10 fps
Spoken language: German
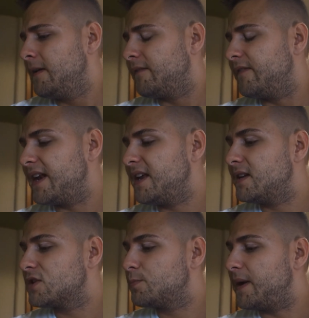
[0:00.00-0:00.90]
werde ich
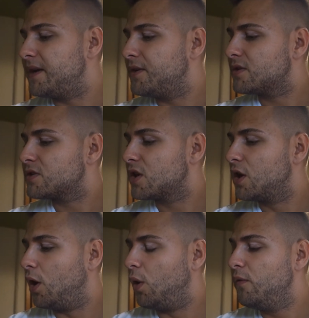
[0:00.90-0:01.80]
jetzt später noch
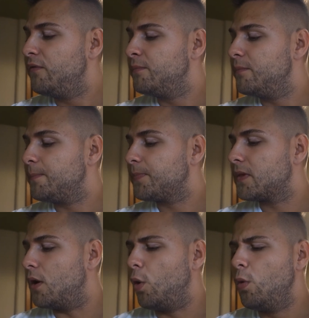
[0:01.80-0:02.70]
solche Oven,
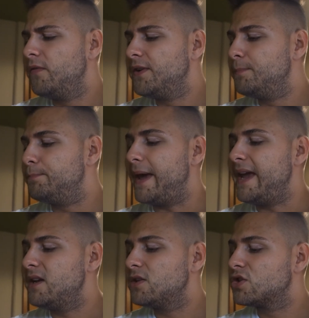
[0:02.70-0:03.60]
Oven
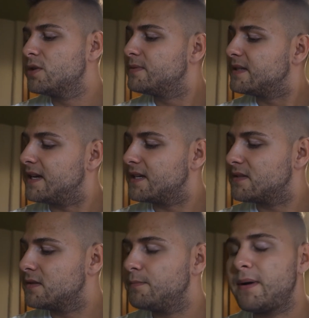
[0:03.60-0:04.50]
Baked Chips
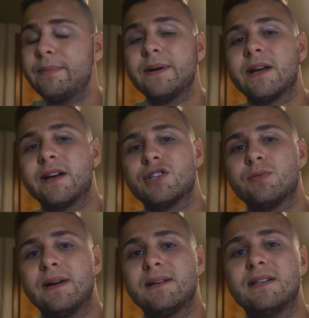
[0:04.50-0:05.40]
essen im
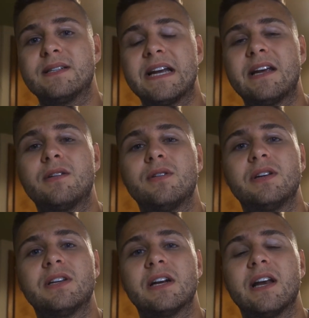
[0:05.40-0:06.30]
Paprika-Geschmack. Die zeige ich
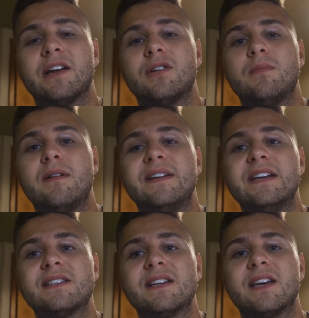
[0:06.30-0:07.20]
euch dann gleich nochmal, wenn
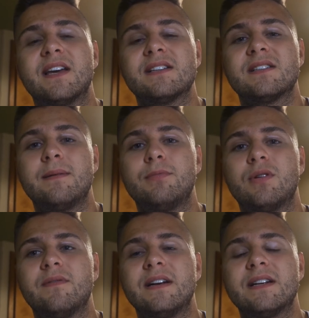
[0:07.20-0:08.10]
ich sie gegessen habe
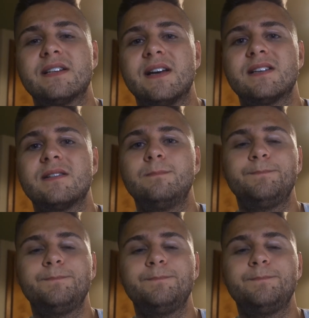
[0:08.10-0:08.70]
oder wenn ich sie esse.